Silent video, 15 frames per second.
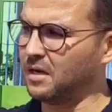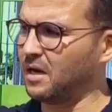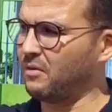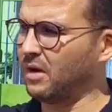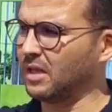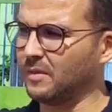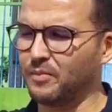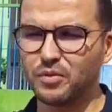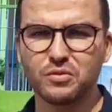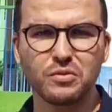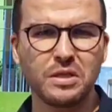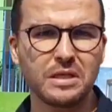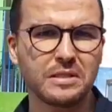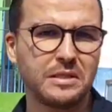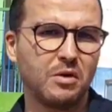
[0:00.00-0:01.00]
هنا واحد البوطو
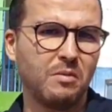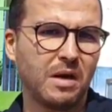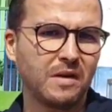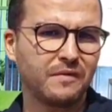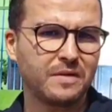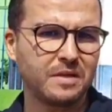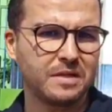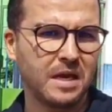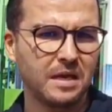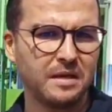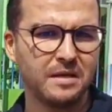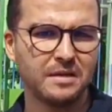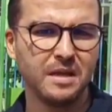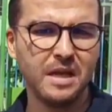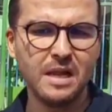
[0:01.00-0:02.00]
ديال الضوء ما عرفتش
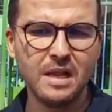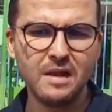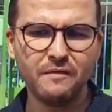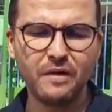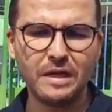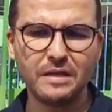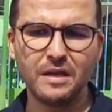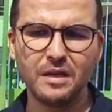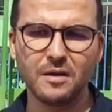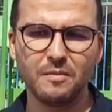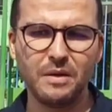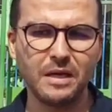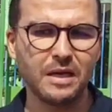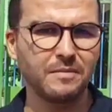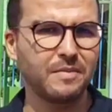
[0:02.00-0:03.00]
يتحيد فلذلك
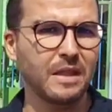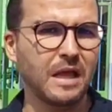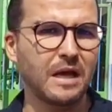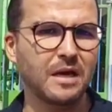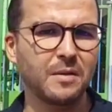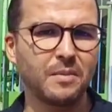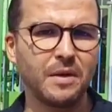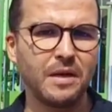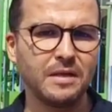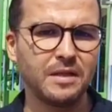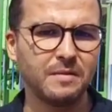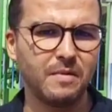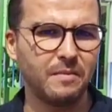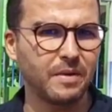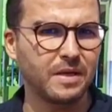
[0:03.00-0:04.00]
ملي كيبدا يقرب الليل
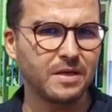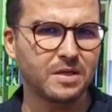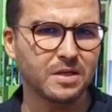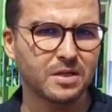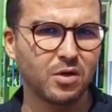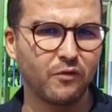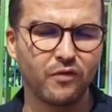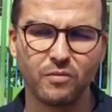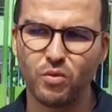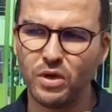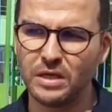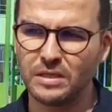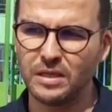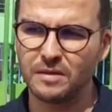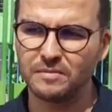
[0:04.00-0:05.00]
دابا ما كاينش الضوء في
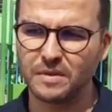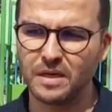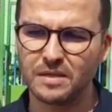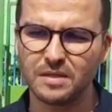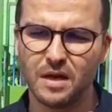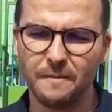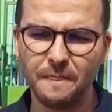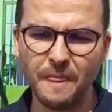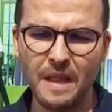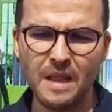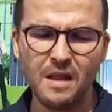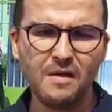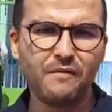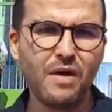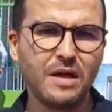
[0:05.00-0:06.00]
المحيط ديال المدرسه
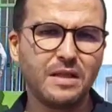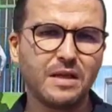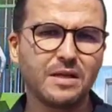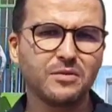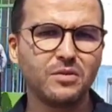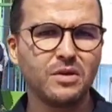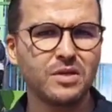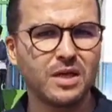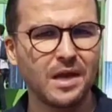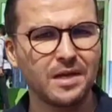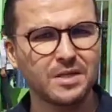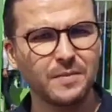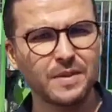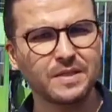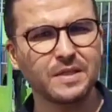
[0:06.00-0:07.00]
فهذه كنظن
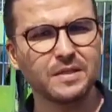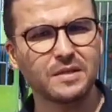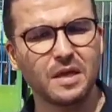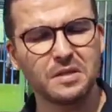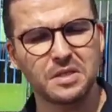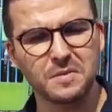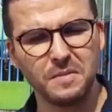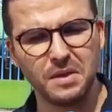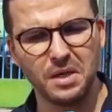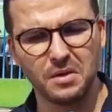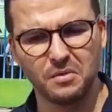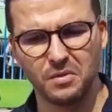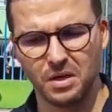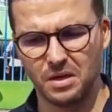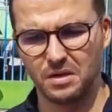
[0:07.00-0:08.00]
اشكالات بسيطه
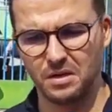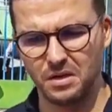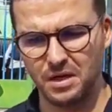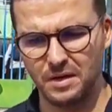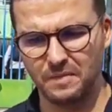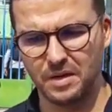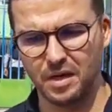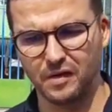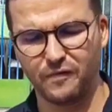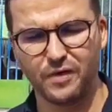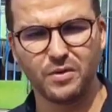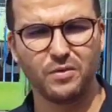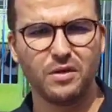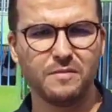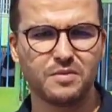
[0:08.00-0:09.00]
نتمنوا اللي آه،
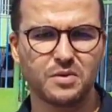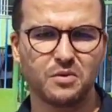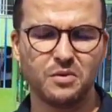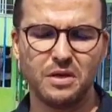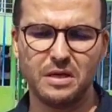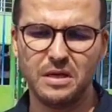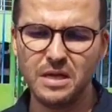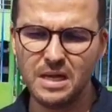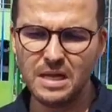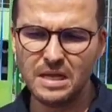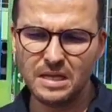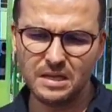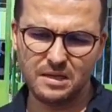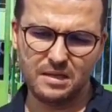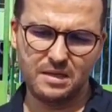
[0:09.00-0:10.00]
مكلفين واللي مسؤولين
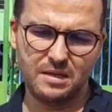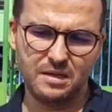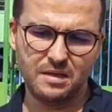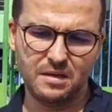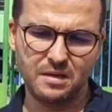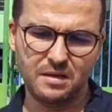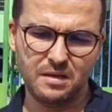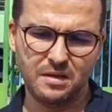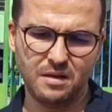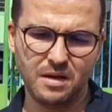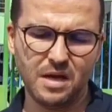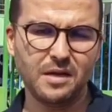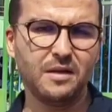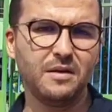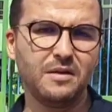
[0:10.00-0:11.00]

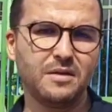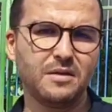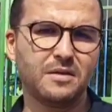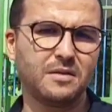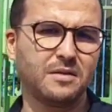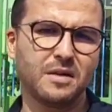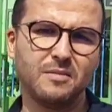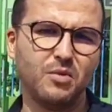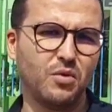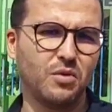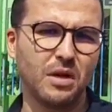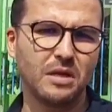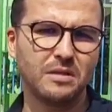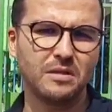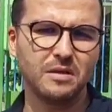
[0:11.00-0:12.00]
يعني يستمعوا
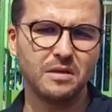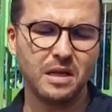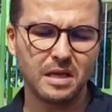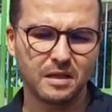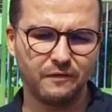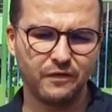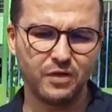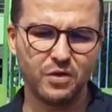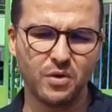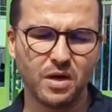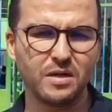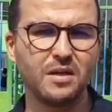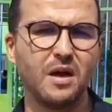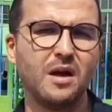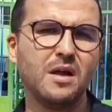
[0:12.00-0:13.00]
لهذا هذا الفيديو
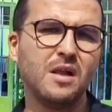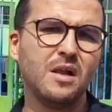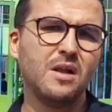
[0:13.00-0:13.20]
هذا